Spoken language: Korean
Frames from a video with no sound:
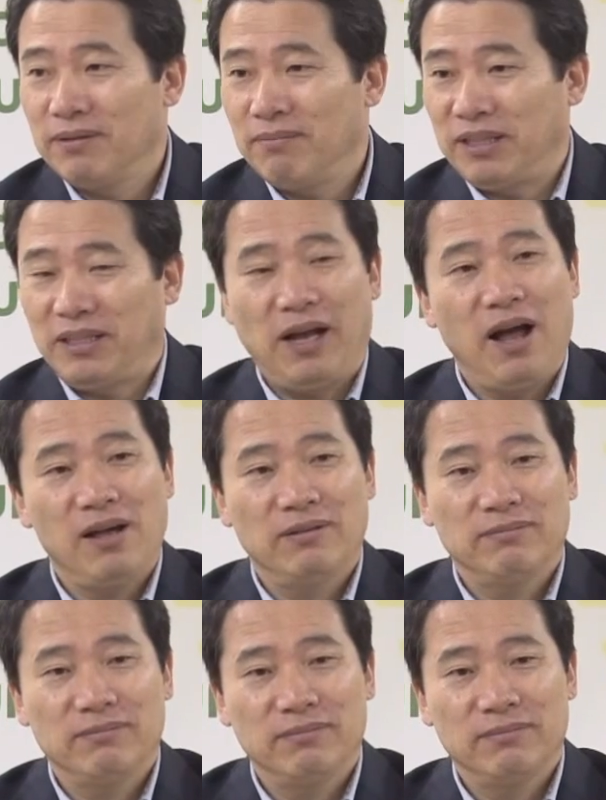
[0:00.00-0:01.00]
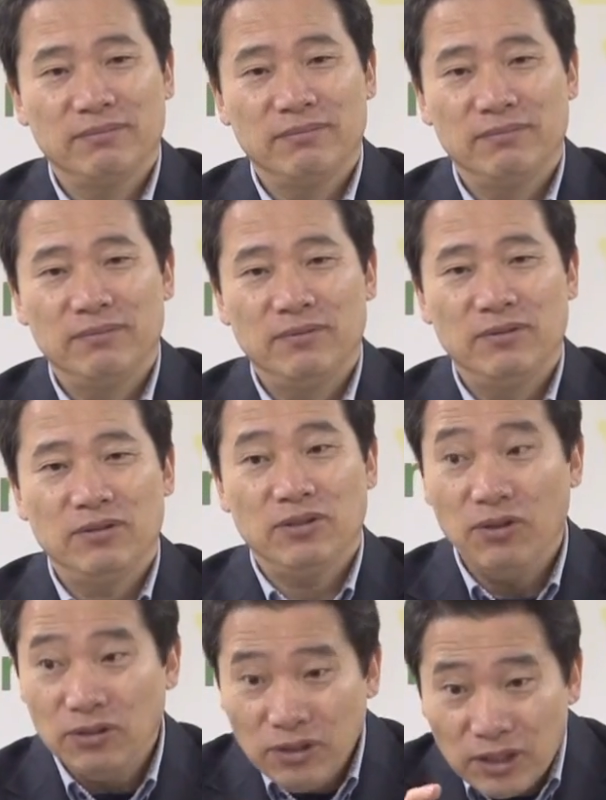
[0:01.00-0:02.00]
마태가.
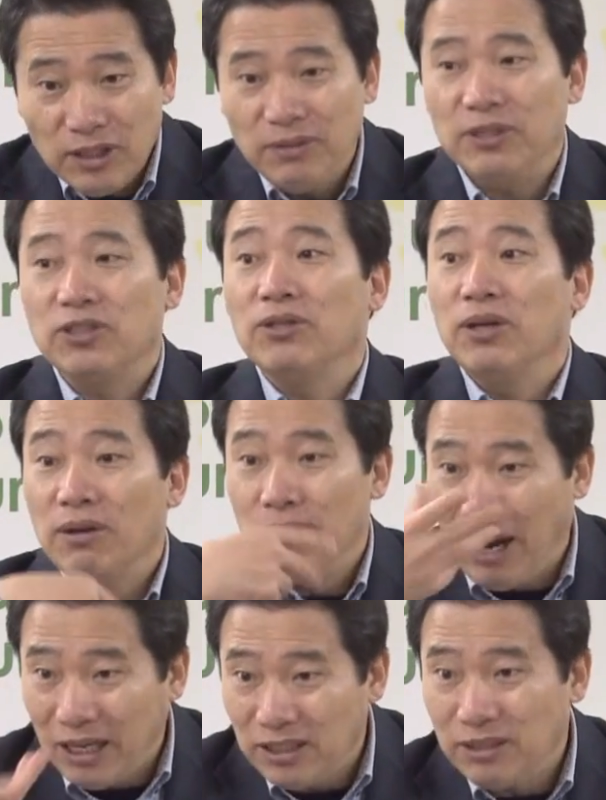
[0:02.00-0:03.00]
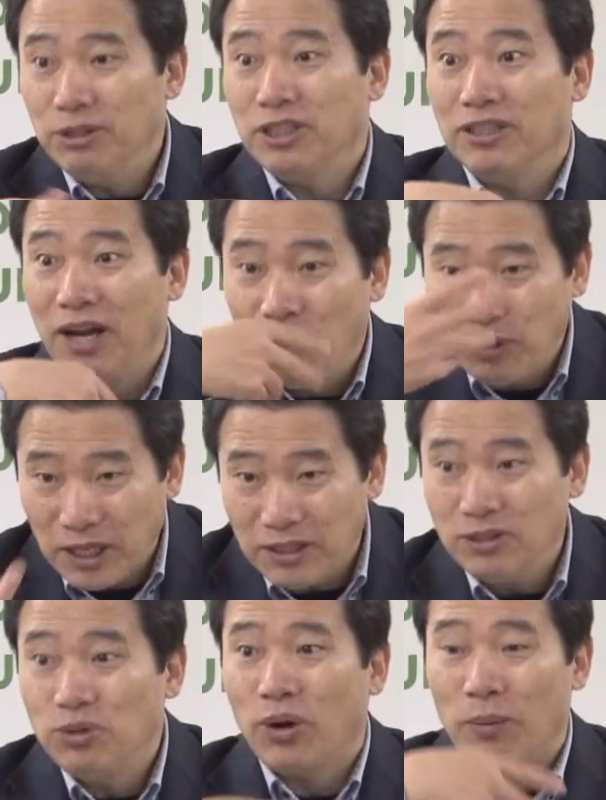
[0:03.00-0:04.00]
성령이 말씀을 전하고자
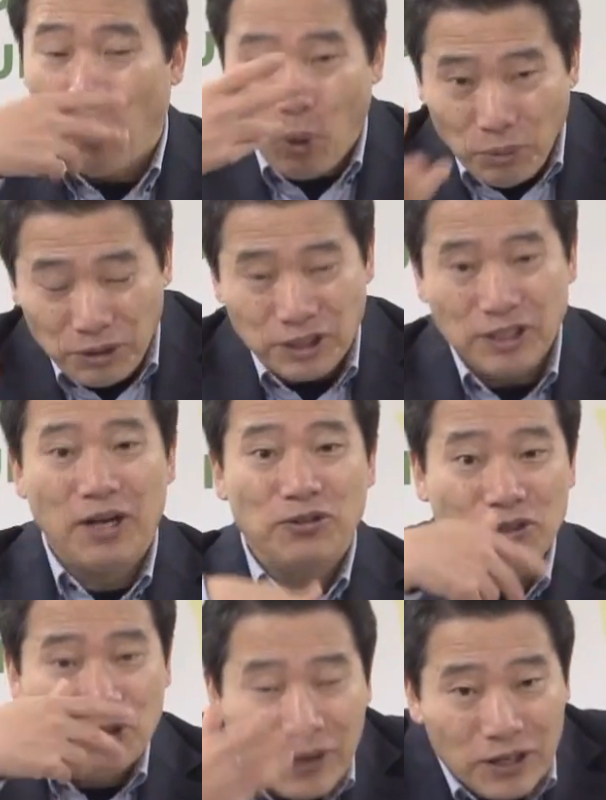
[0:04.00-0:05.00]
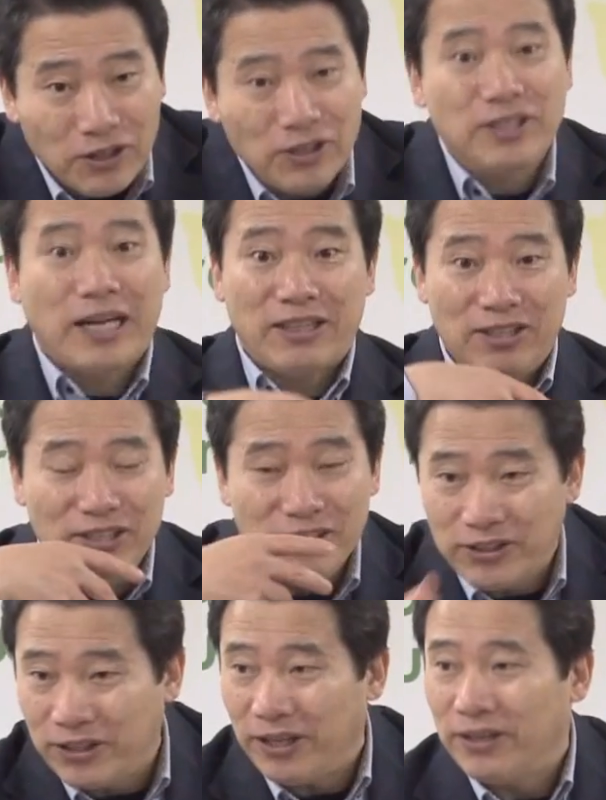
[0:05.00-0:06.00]
하는 의도가, 복음을 전하고자 하는 의도가 여기 다
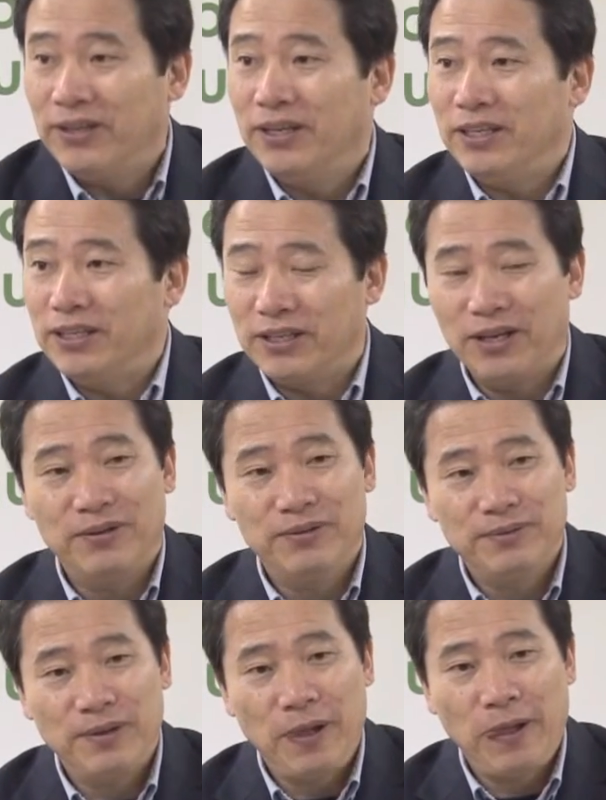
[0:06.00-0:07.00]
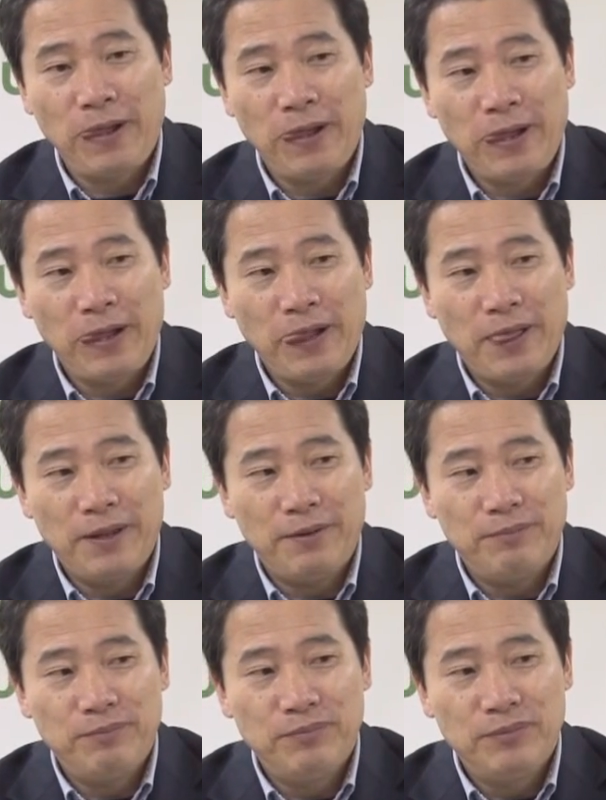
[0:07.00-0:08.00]
들어있는 거예요. 이런 게. 어.
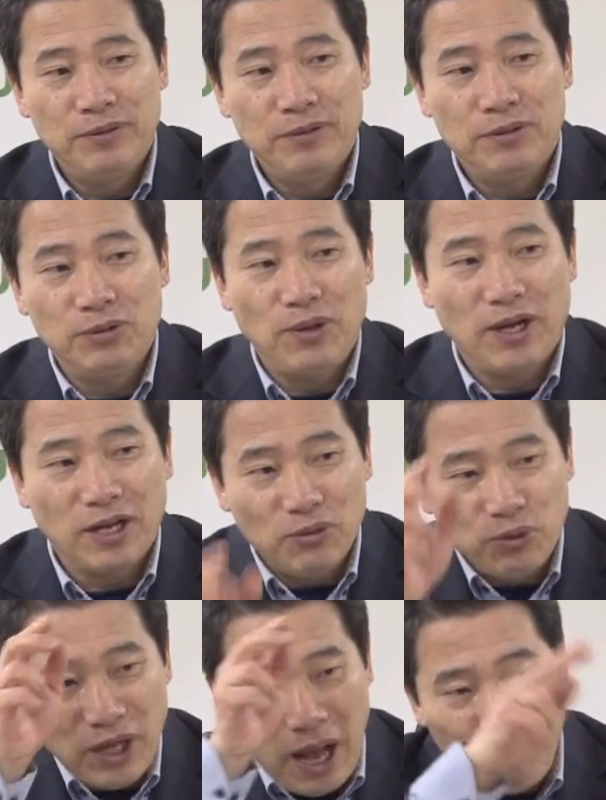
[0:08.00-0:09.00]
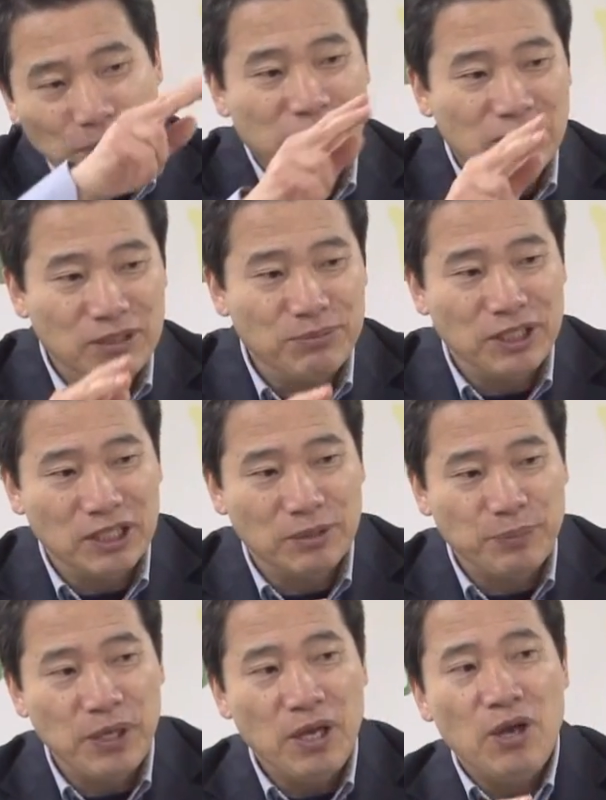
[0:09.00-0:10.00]
그것도 아까 우리 앞에서
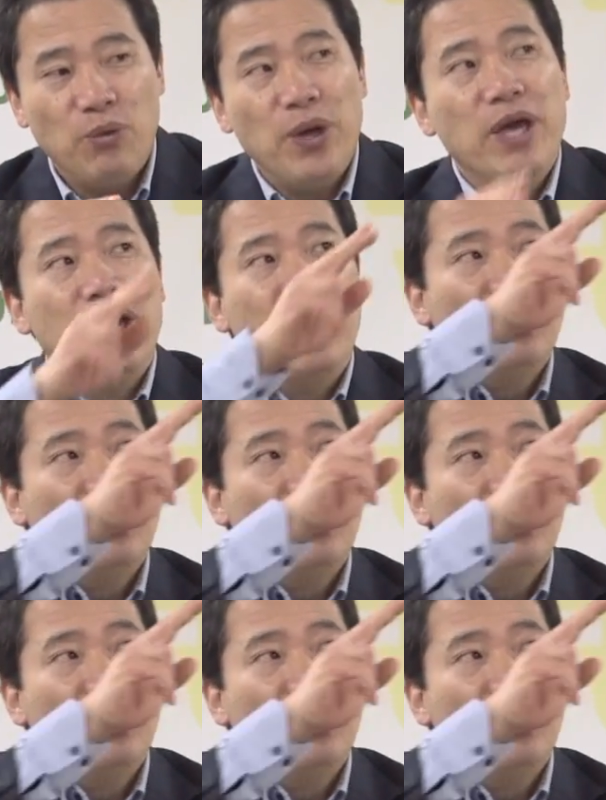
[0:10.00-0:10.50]
질문했다시피 왜